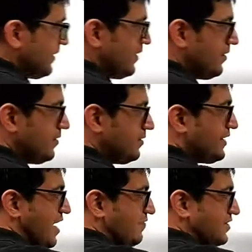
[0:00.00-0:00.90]
है
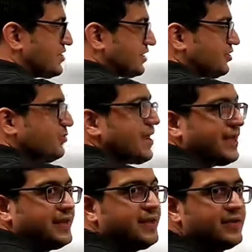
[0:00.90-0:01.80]
डाइवर्ज करती हुई
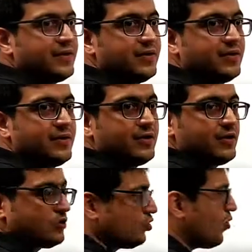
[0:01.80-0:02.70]
जाएंगी तो वो